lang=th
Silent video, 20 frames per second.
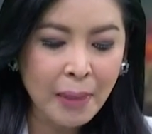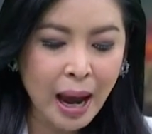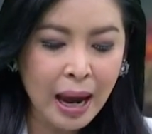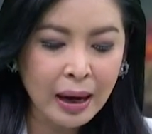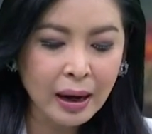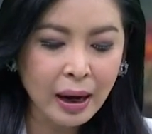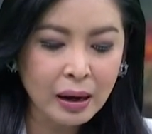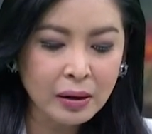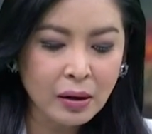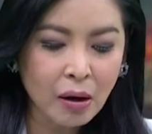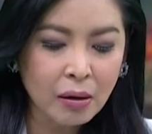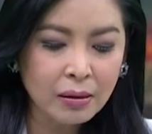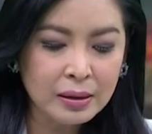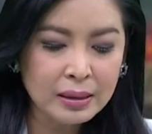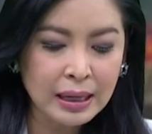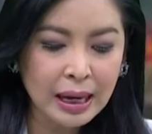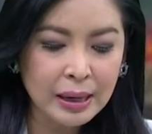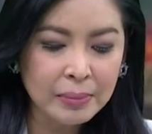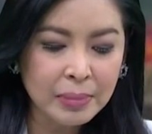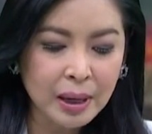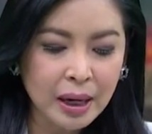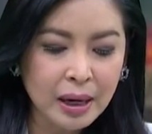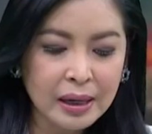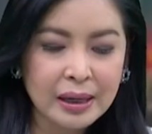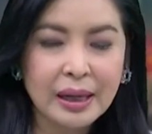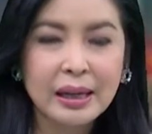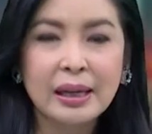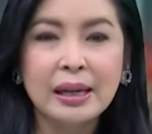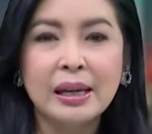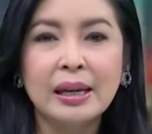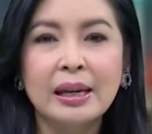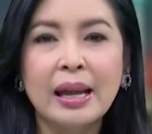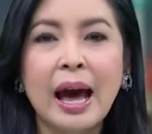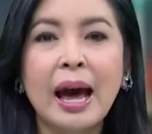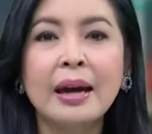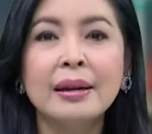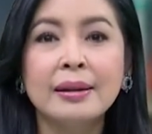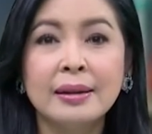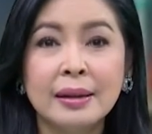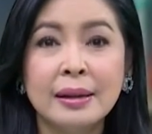มาการองไซเบอร์ที่กิน
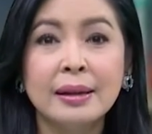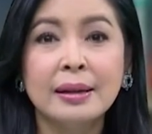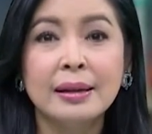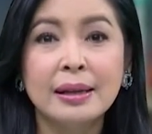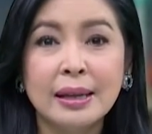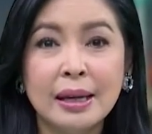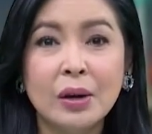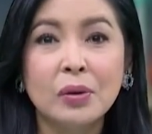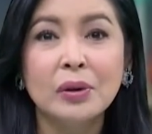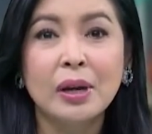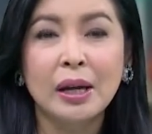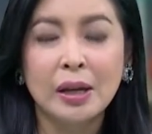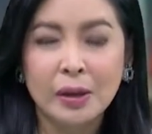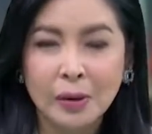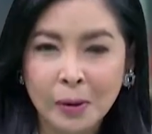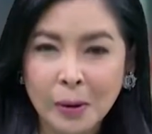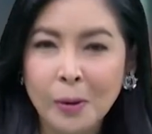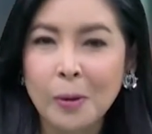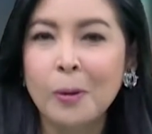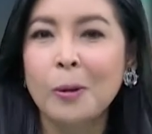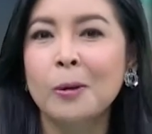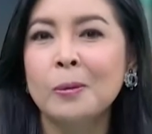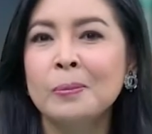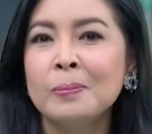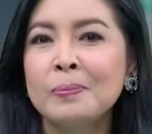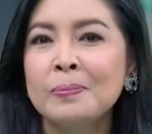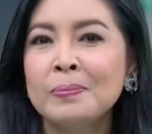ได้หนึ่งเดียวในโลก